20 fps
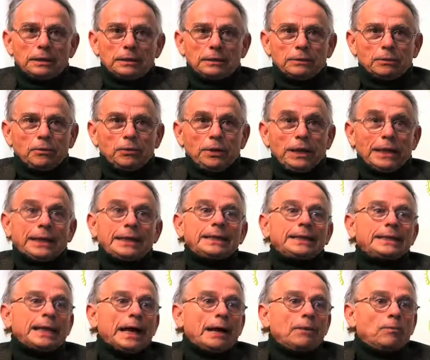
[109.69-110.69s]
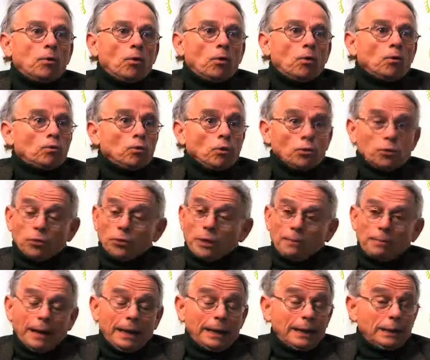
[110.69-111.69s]
on hérite d'un monde dont on n'est
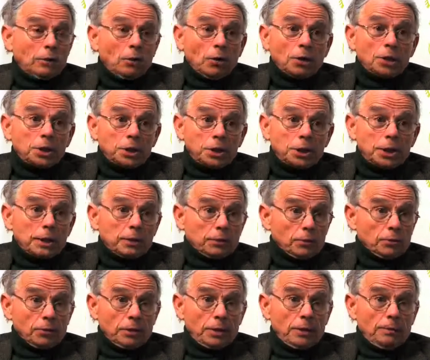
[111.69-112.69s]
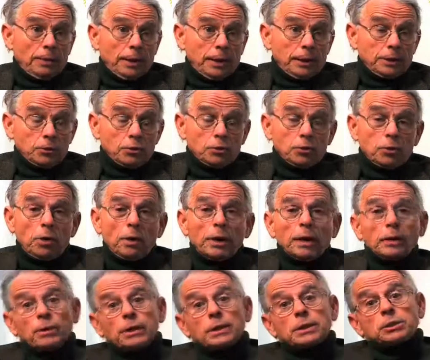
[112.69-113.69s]
pas l'origine, dont on n'est pas les auteurs, et
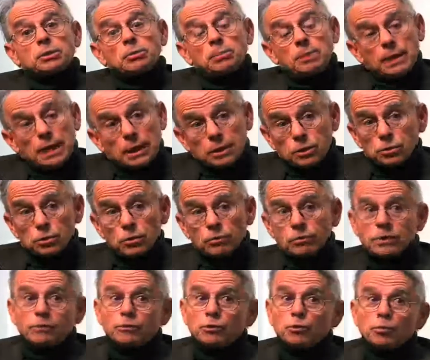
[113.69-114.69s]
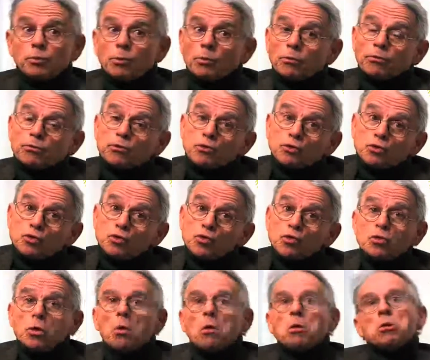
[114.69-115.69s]
qu'on a des obligations vis à -vis du monde
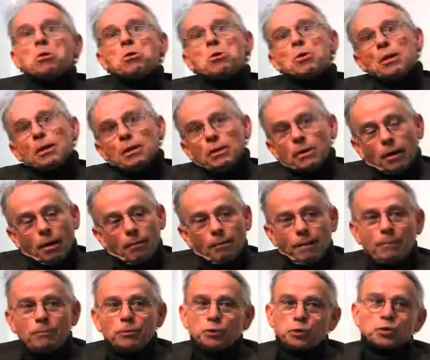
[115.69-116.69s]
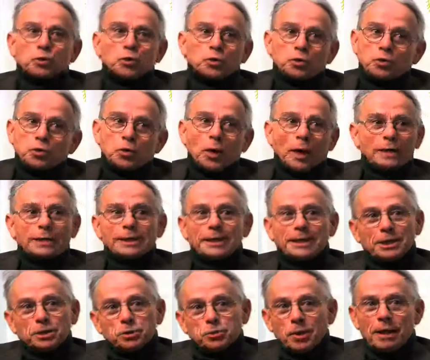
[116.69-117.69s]
futur, quand même une structure
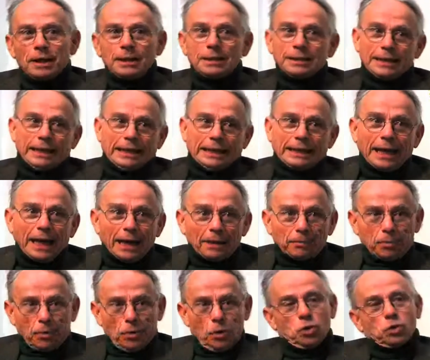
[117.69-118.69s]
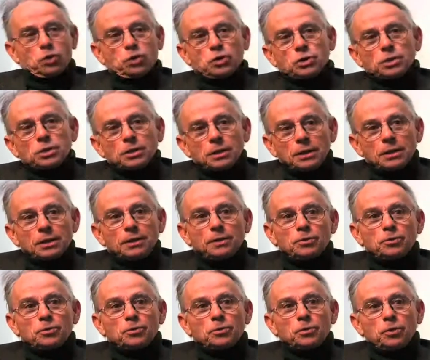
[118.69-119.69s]
intellectuelle qui est très proche
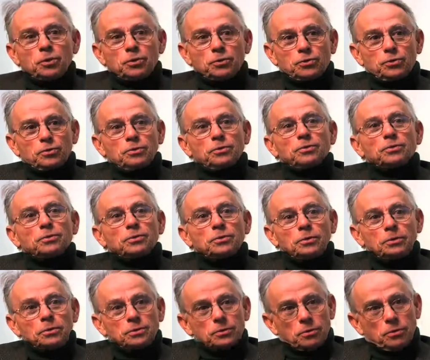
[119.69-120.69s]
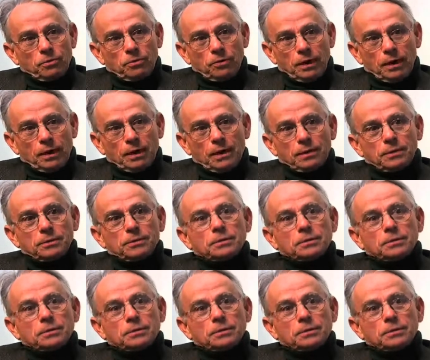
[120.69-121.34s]
de ce, que va